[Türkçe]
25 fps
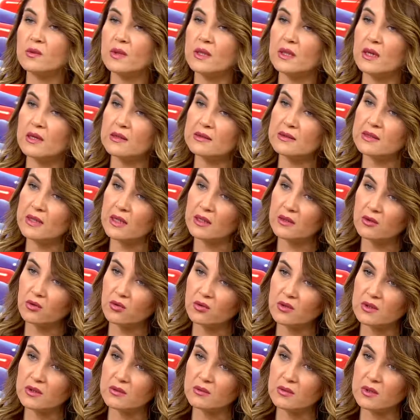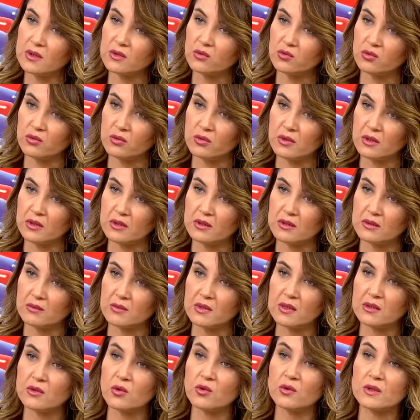O zaman hastane ortamında
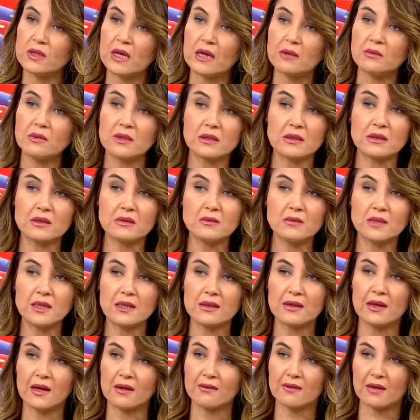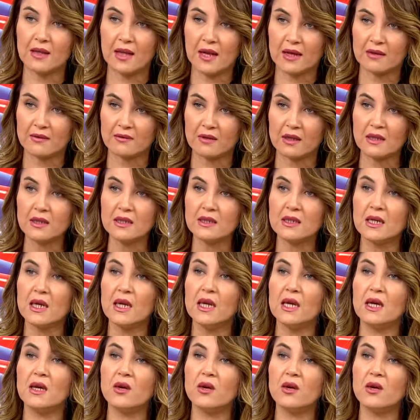uyguladığımız özel bir takım tedaviler var.